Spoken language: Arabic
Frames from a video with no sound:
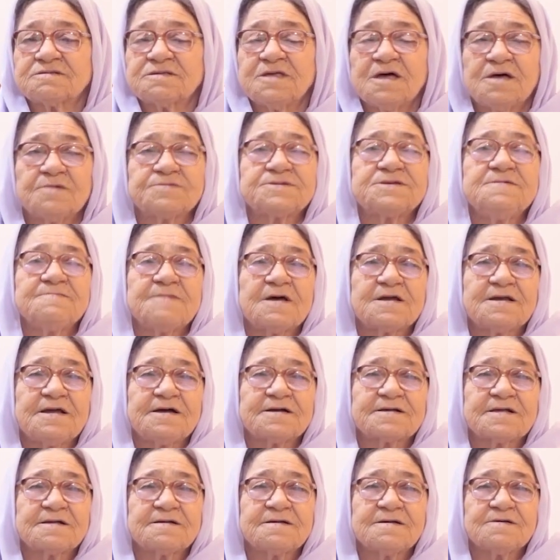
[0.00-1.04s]
طاوسي
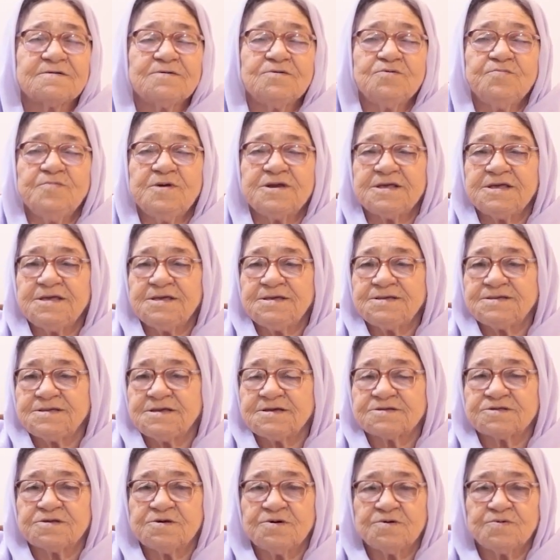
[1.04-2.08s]
ملاك ومن
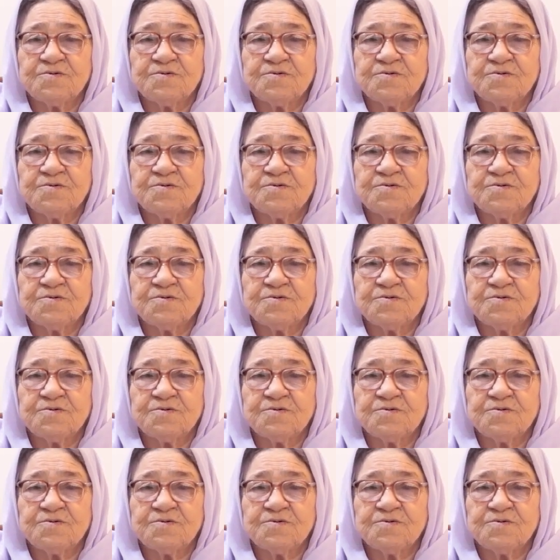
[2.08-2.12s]
يزيد